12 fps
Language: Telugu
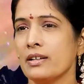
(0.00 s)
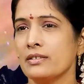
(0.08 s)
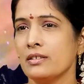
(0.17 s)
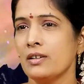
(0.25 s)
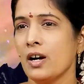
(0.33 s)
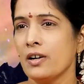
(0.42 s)

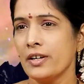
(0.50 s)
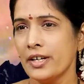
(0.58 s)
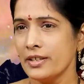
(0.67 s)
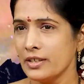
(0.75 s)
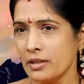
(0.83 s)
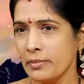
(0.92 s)
రాశిలో ఆల్రెడీ
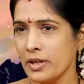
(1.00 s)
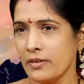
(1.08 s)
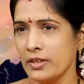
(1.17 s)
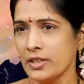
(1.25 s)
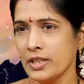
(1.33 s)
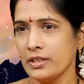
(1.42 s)
శని
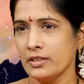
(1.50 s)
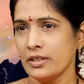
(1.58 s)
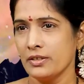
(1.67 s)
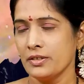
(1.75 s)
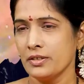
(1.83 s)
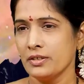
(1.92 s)
భగవానుడు
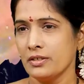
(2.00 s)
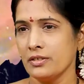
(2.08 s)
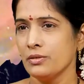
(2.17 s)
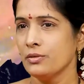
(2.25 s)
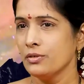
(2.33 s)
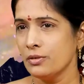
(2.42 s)
సంచారం
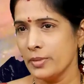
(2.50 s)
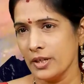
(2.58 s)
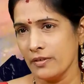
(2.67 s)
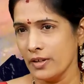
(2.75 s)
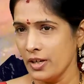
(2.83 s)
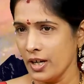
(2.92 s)
చేస్తున్నాడు గురు
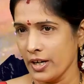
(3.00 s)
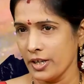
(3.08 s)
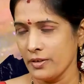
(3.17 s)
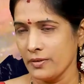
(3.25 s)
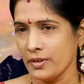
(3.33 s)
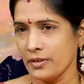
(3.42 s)
భగవానుడు
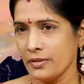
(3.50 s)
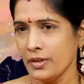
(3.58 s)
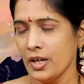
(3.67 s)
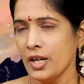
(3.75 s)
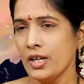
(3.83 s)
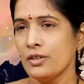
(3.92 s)
అక్కడే ఉన్నాడు
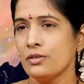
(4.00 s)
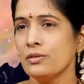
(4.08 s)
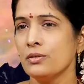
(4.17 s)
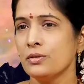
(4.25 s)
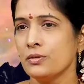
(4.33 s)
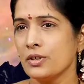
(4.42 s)
సో
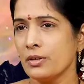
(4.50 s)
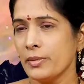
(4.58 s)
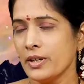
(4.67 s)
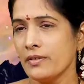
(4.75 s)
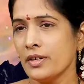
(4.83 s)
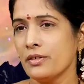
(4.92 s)
శుక్ర
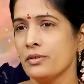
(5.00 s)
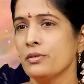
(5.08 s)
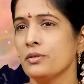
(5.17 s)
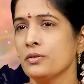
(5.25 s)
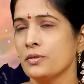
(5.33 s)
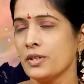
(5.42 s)
భగవానుడు
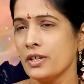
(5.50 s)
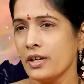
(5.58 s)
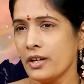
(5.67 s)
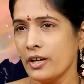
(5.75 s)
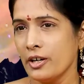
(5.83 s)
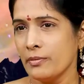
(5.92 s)

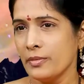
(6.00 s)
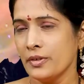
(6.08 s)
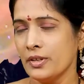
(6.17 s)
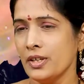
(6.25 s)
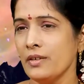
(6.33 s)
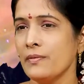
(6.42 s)
సూర్యనారాయణ
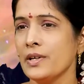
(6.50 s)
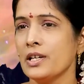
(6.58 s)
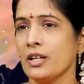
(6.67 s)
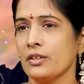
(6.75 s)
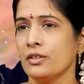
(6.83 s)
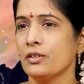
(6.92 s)
మూర్తి
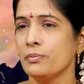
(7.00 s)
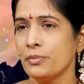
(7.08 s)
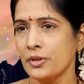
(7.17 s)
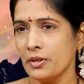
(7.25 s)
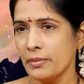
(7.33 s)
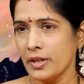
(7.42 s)
వీళ్ళందరూ
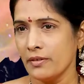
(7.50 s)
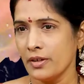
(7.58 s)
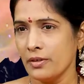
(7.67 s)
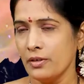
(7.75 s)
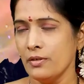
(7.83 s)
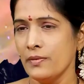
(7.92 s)
బుధ
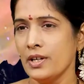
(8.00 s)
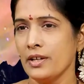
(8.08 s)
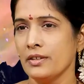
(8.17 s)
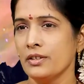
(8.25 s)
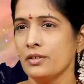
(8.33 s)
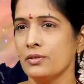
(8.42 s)
భగవానుడు
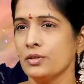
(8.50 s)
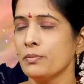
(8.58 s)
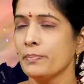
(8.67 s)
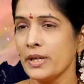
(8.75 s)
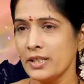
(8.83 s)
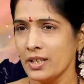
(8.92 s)
వీళ్ళందరూ సో
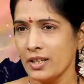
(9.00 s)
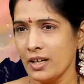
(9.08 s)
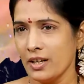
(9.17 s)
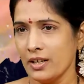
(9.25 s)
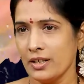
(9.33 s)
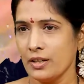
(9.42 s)

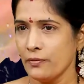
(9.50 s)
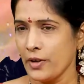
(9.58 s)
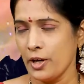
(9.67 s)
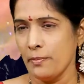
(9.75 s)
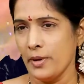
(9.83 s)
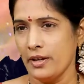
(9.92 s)
పంచగ్రహాలు కదా
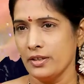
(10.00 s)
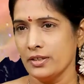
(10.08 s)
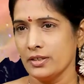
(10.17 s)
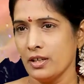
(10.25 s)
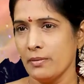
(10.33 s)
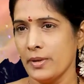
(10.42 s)
ఫైవ్
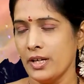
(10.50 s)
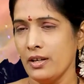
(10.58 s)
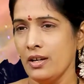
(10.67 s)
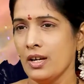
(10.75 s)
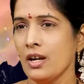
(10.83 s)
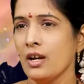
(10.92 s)
ప్లానర్స్ కాబట్టి
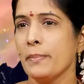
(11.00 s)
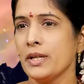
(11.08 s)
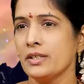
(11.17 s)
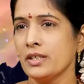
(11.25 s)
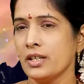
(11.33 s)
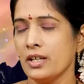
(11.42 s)

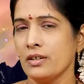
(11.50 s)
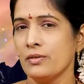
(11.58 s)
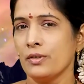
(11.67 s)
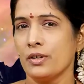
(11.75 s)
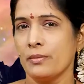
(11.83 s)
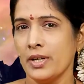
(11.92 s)
పంచగ్రహ
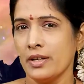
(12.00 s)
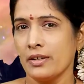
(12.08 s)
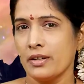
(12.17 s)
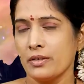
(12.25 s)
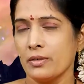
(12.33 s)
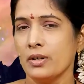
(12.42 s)
కూటమే
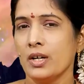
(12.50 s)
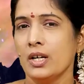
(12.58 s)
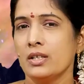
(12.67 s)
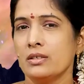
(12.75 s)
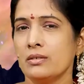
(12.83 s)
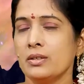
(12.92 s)
అంటారు
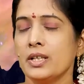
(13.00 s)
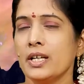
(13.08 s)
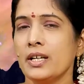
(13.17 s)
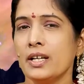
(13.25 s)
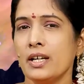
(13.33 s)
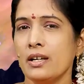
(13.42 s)
సో
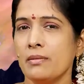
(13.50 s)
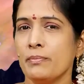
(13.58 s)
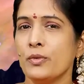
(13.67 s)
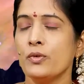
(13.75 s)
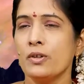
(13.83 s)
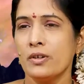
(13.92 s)
దీనికి
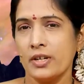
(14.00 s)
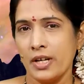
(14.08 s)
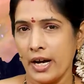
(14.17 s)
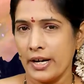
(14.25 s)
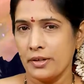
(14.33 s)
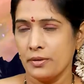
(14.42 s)
మూన్ ఒకటే
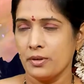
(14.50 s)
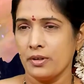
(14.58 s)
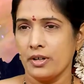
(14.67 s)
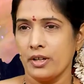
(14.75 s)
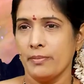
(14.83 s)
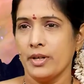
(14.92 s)
యాడ్
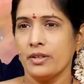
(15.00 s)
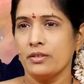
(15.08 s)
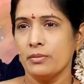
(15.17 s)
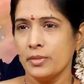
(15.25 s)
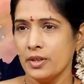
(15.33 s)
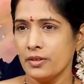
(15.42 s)
అవుతున్నాడు అనమాట
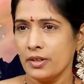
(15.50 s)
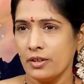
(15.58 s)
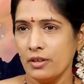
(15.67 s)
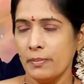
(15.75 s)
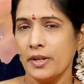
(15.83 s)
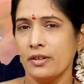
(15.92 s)
తొమ్మిదో
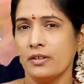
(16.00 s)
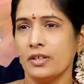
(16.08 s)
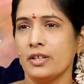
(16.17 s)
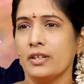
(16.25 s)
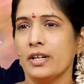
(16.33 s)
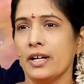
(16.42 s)
తరకు పదో
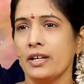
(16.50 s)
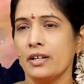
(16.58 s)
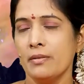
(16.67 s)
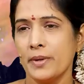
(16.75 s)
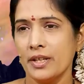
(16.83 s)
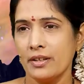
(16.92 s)
తరకు ఆయన
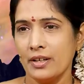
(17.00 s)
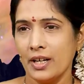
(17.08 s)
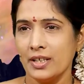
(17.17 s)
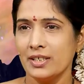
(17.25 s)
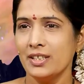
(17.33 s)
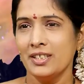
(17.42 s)
ప్రతి
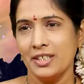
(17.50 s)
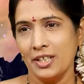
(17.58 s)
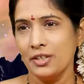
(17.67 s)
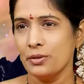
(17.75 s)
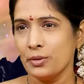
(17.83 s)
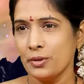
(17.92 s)
రాశిని
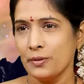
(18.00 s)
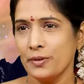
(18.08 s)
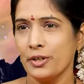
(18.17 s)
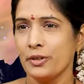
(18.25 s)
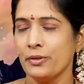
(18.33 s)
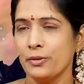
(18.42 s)
చేంజ్ అవుతూ
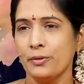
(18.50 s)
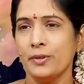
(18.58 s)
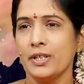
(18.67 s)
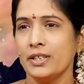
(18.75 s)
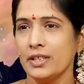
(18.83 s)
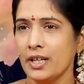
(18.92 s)
ఉంటాడు టూ
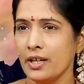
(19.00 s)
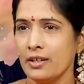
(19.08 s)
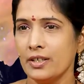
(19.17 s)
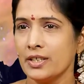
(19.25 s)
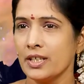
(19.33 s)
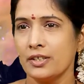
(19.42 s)
డేస్కి
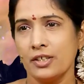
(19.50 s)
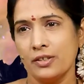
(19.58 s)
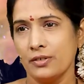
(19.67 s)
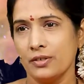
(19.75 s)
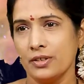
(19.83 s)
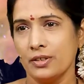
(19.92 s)
ఆయన
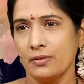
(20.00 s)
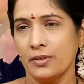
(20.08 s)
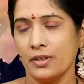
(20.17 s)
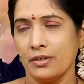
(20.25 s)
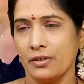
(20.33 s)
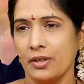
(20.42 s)
సంచారం చేస్తూ
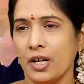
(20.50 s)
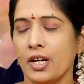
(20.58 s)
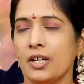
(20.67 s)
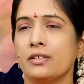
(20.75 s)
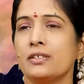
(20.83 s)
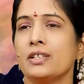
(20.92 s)
ఉంటాడు
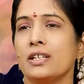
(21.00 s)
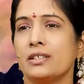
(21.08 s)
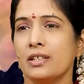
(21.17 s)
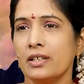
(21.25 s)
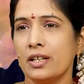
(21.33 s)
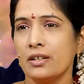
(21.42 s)
సో
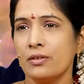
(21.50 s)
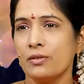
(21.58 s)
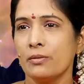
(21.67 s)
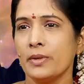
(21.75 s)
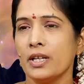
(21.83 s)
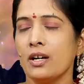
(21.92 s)
షష్టగ్రహ
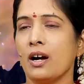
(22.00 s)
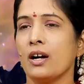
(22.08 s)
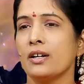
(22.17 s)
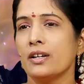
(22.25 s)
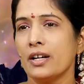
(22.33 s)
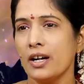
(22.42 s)
కూటమి అంటే
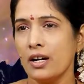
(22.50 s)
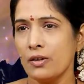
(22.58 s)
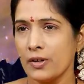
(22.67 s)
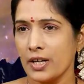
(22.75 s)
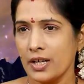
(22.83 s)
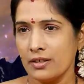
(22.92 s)
ఆరు గ్రహాలు
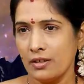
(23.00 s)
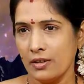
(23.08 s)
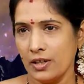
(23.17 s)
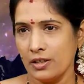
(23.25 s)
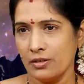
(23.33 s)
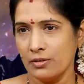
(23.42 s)
ఒక రాశిలో
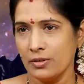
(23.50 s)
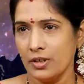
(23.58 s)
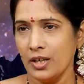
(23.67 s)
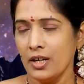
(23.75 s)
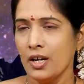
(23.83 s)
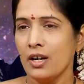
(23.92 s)
కలిసి ఉంటే
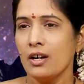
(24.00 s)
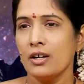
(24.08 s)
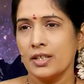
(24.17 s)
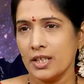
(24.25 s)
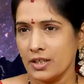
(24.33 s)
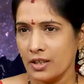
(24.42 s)

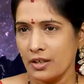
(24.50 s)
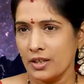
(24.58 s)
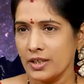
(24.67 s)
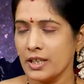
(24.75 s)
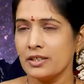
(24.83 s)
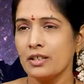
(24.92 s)
గ్రహ
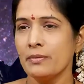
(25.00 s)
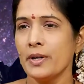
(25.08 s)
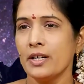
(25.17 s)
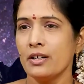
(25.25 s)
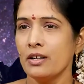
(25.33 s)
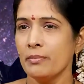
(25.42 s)
షష్టం అంటే